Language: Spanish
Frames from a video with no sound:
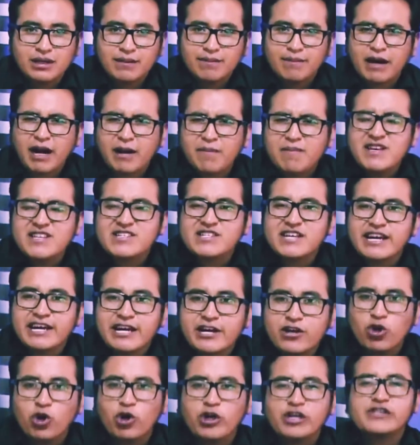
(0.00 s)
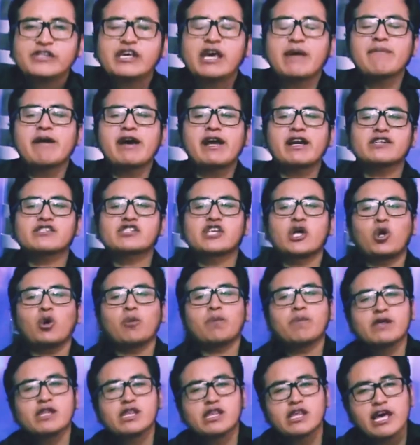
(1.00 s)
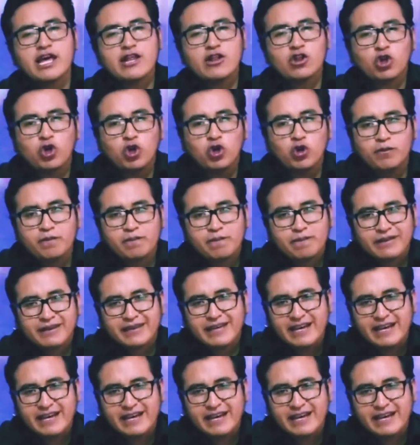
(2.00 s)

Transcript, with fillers: Para mis seguidores que me han estado pidiendo